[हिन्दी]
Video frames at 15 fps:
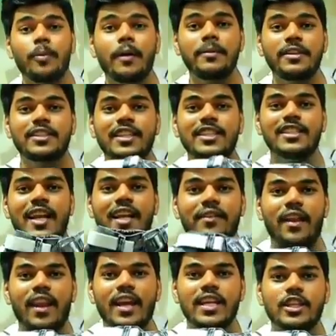रुपये का बीस से तीस
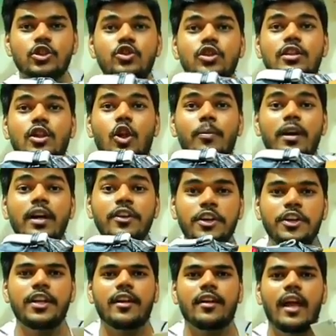रहने वाला है एक सौ सत्तर रुपये का
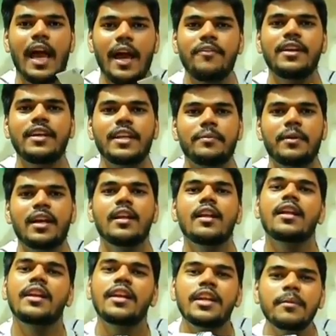निटिंग हैवी निटिंग में
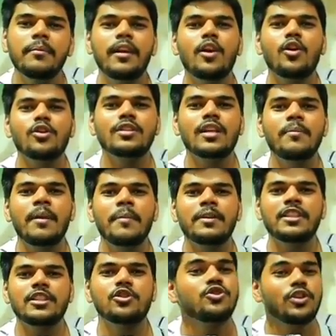निटिंग मिलने को तो सर मेरे
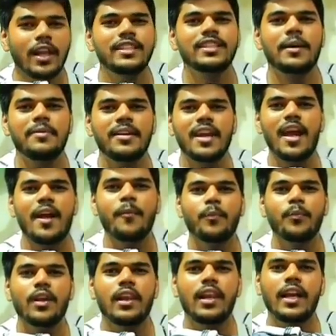पास एक सौ चालीस का भी है
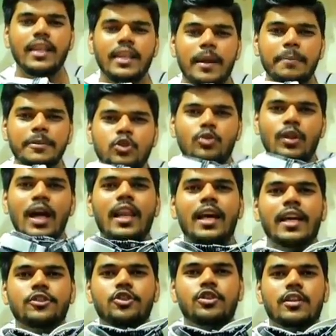लेकिन ये पीस होता है
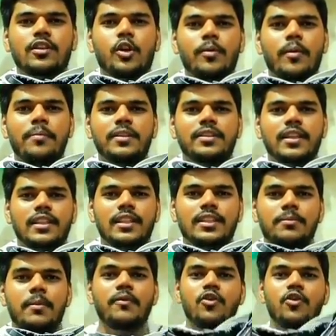अलग एक सौ सत्तर रुपए में बीस से तीस